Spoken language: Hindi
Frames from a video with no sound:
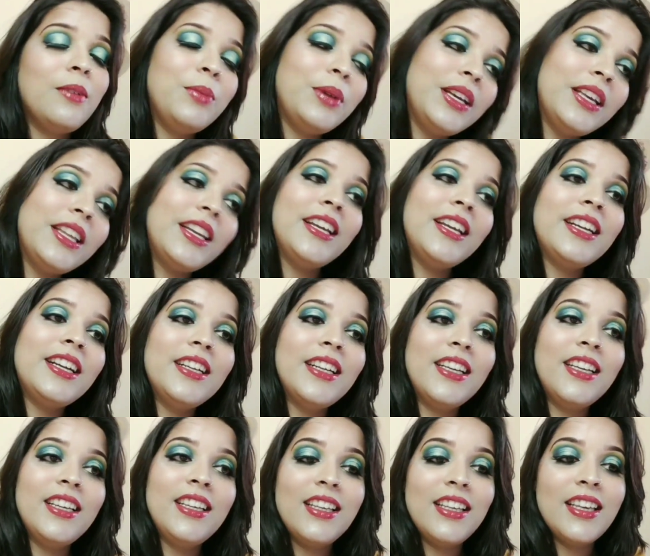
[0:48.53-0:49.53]
कभी क्रिएट
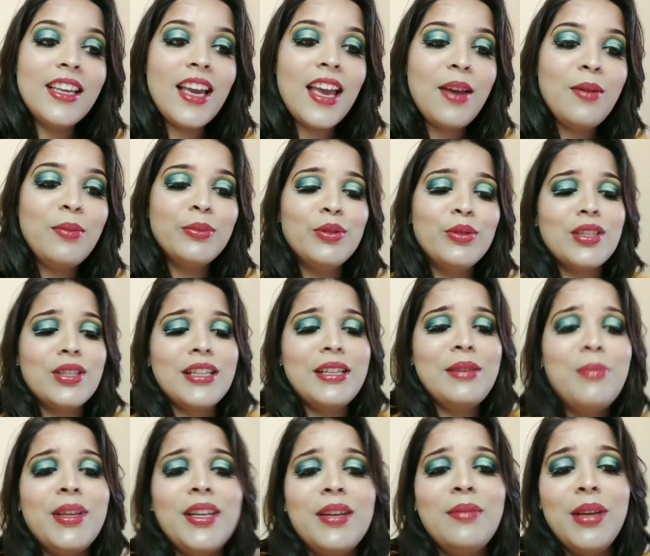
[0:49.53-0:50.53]
नहीं किया है मोस्टली
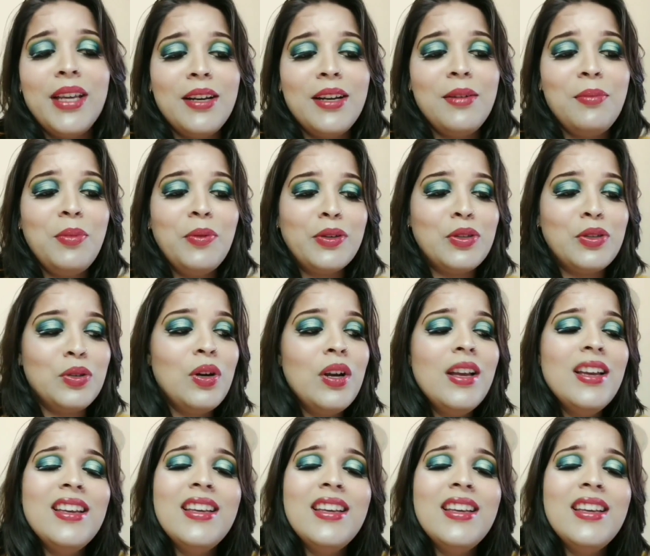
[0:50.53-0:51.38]
मेरे मेकअप लुक जो